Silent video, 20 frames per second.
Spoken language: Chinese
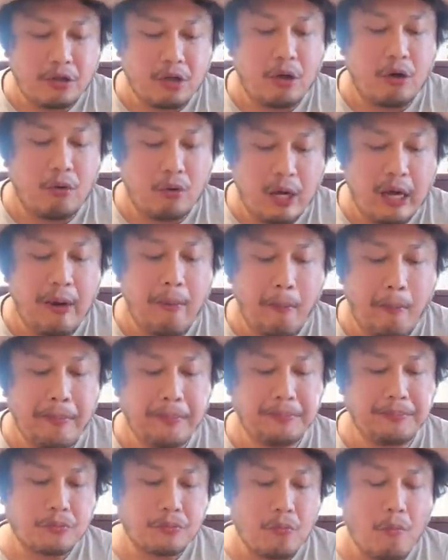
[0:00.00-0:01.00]
够味，
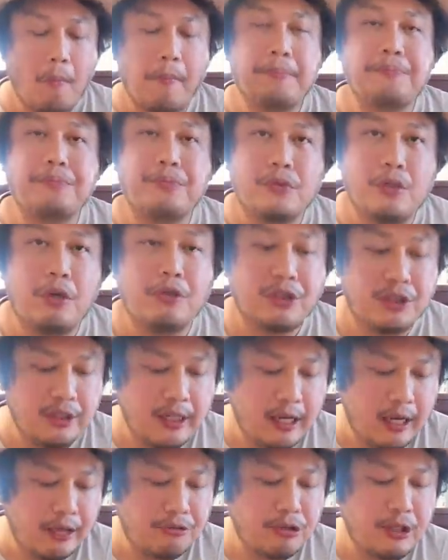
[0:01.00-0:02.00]
肉
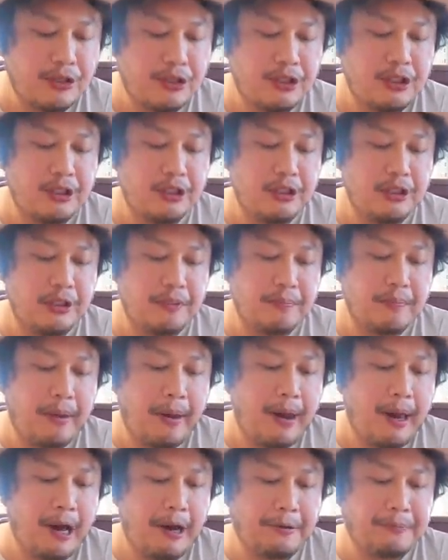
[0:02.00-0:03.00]
质也还算细腻。
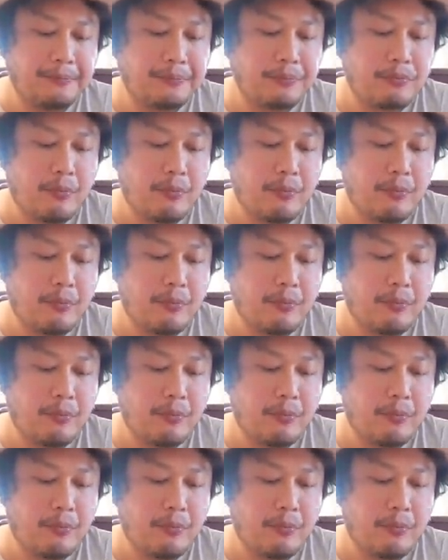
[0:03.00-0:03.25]
好，